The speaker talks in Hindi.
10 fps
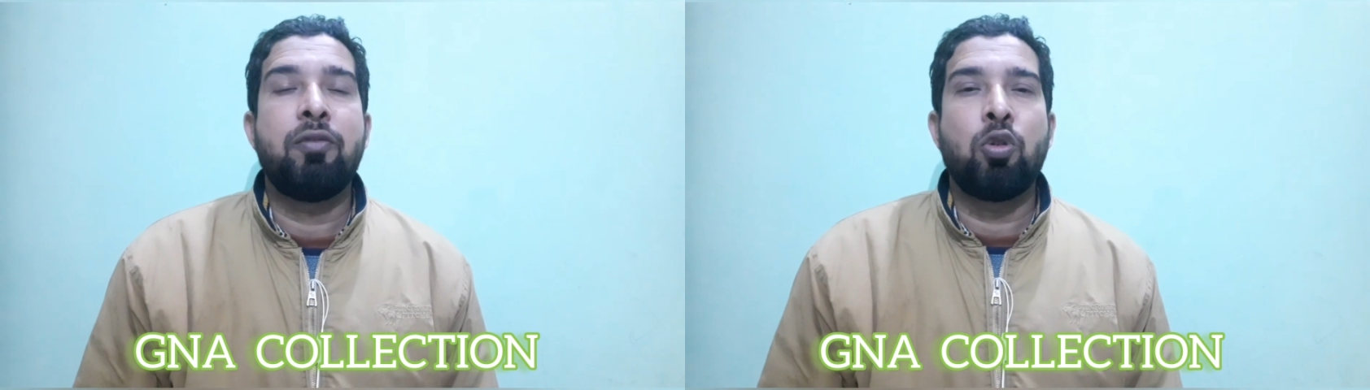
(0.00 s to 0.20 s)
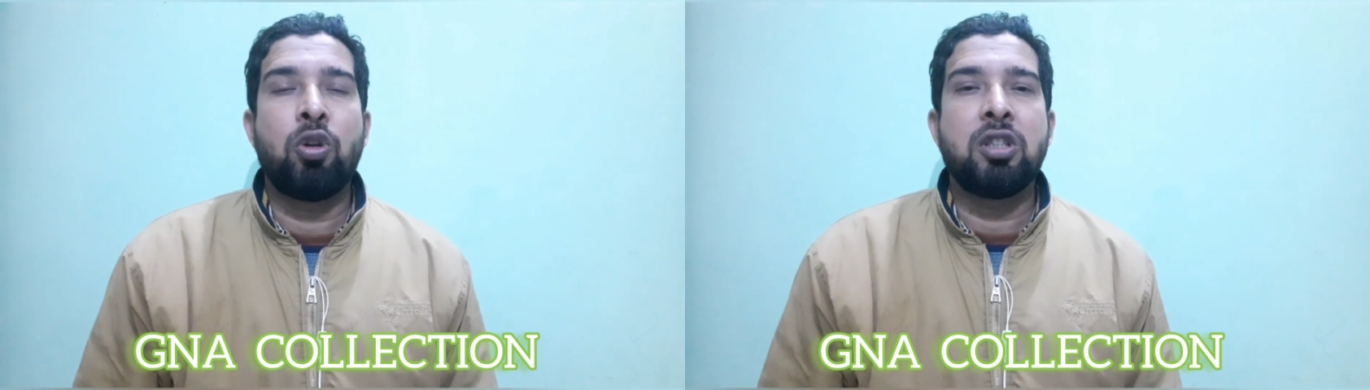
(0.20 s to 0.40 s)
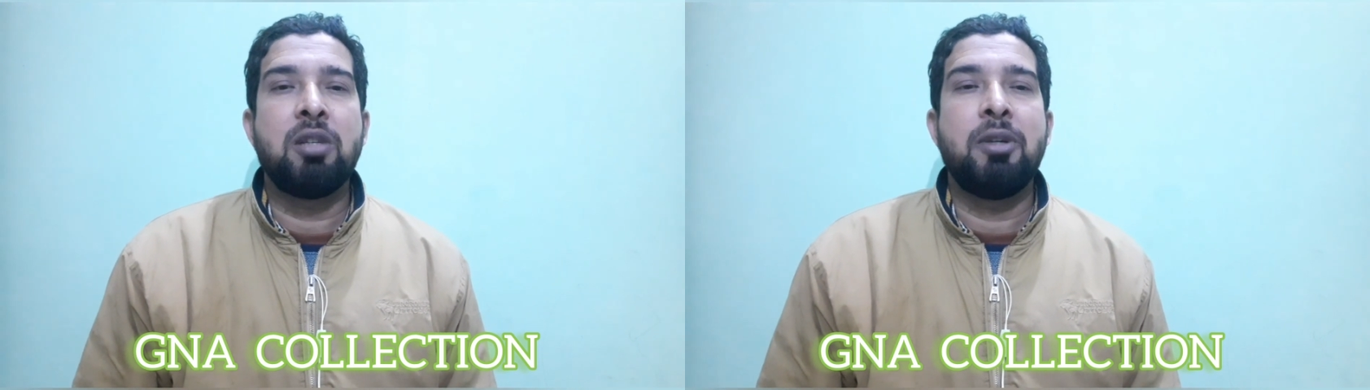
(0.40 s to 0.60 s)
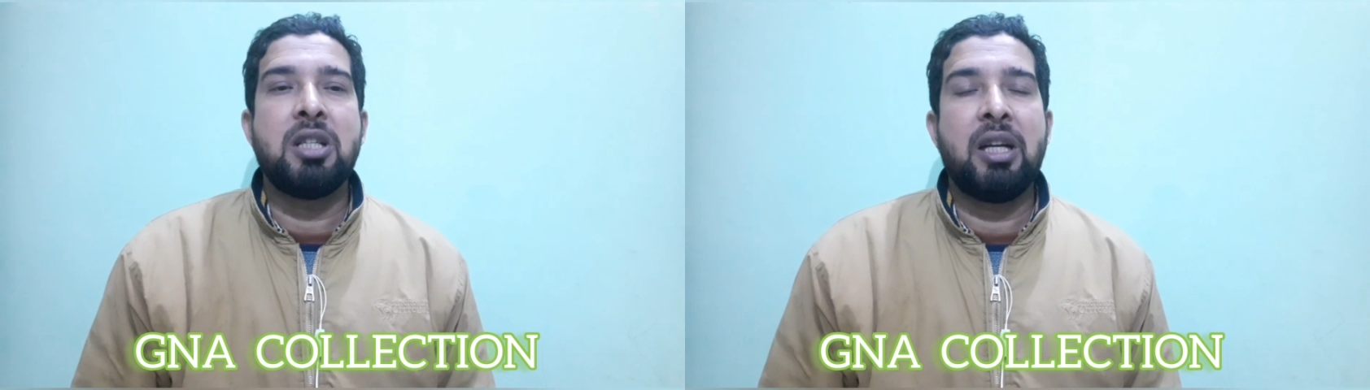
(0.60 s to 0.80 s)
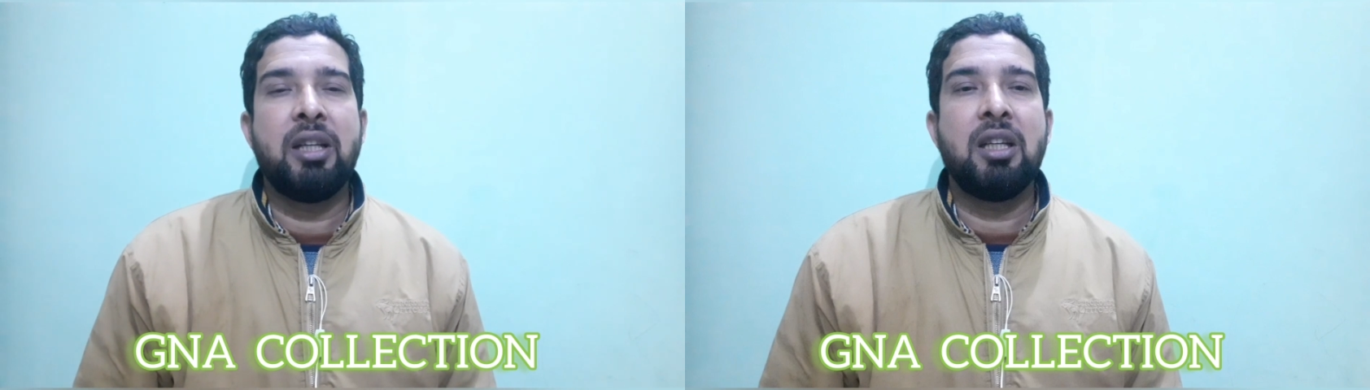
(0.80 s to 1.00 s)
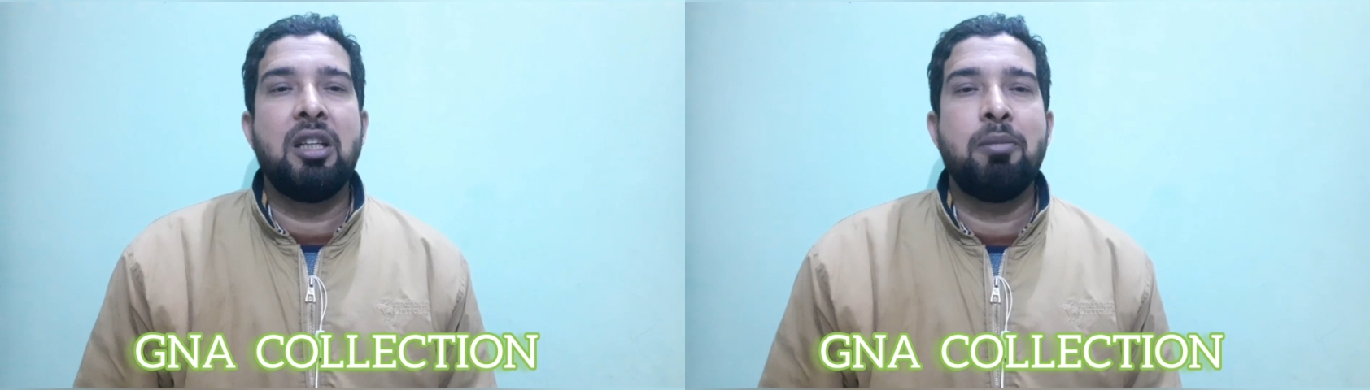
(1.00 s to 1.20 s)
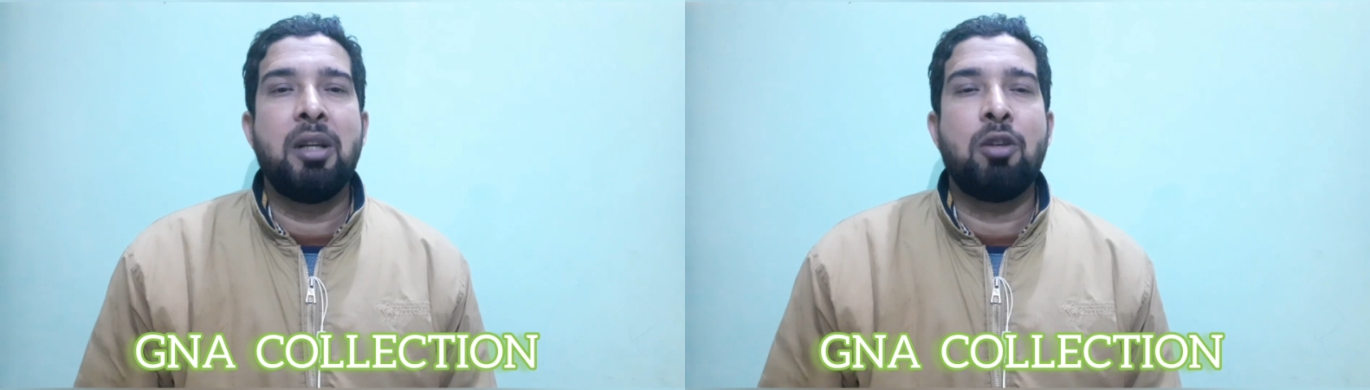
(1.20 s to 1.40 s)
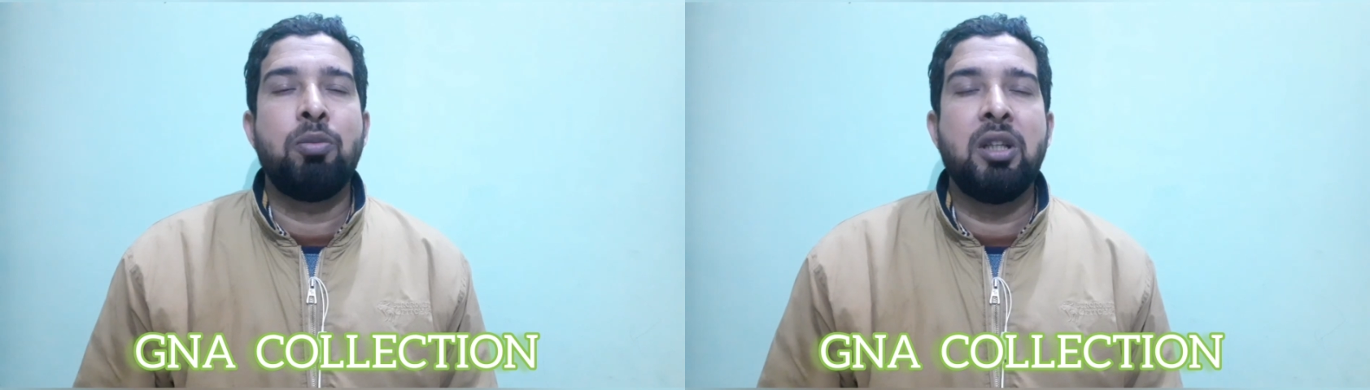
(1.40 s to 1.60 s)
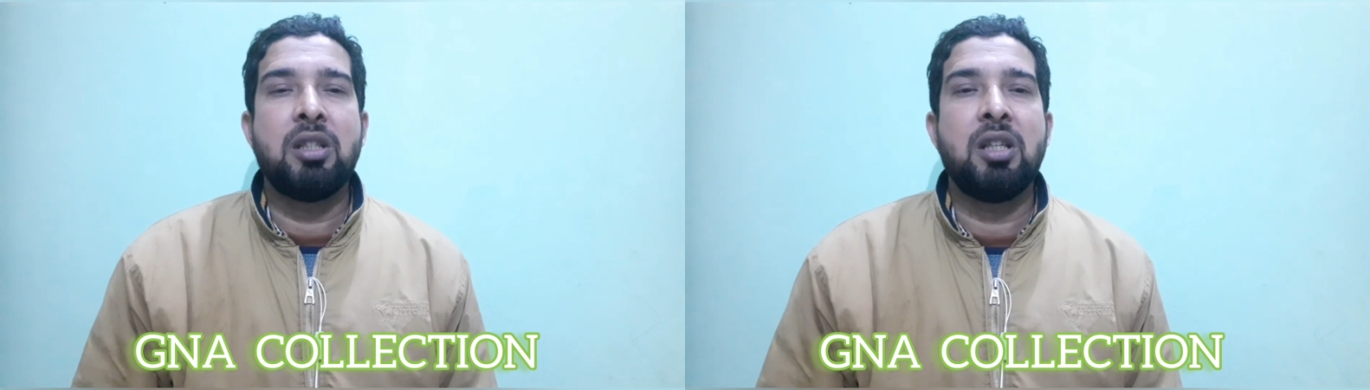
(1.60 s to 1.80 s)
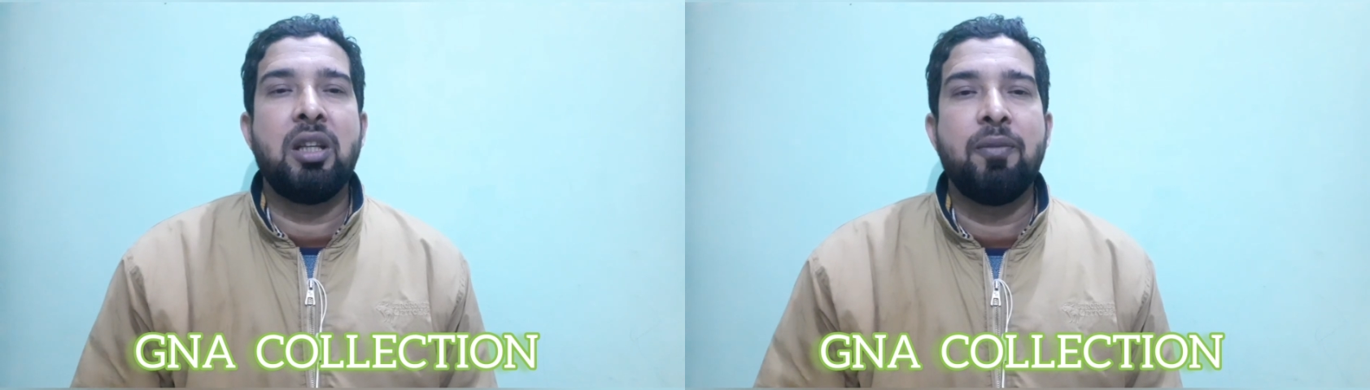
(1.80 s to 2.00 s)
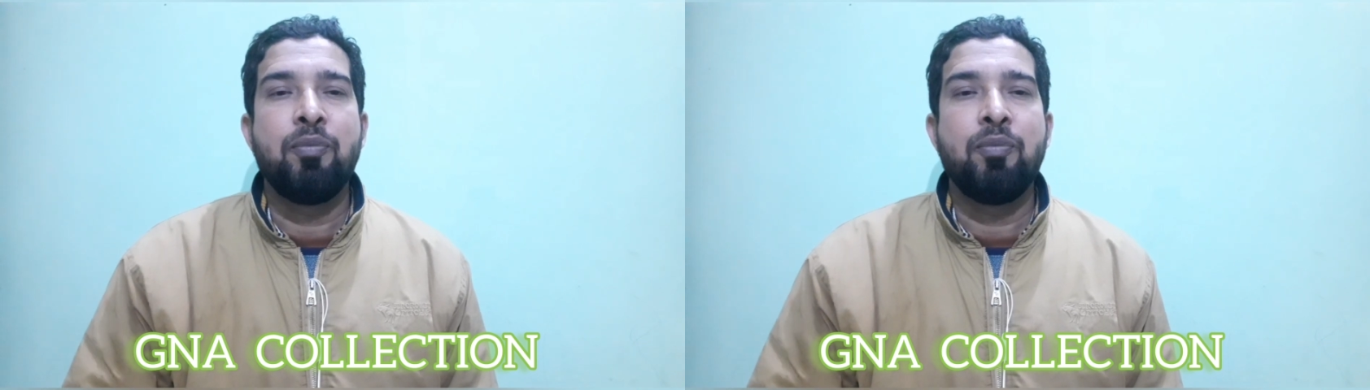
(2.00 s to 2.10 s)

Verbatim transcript: फ्रॉड से बचाने के लिए मेरा उपदेश है